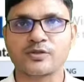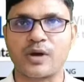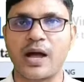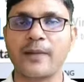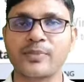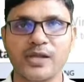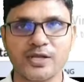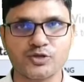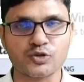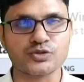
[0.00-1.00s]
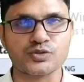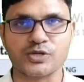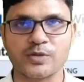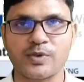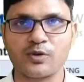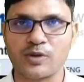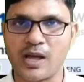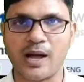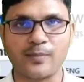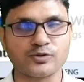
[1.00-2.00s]
तो आपके लिए जो सूटेबल होगा
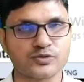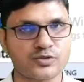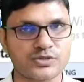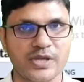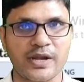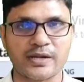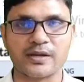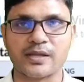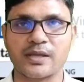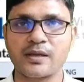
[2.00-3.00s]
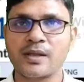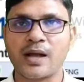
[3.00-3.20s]
आप उसको सेलेक्ट करके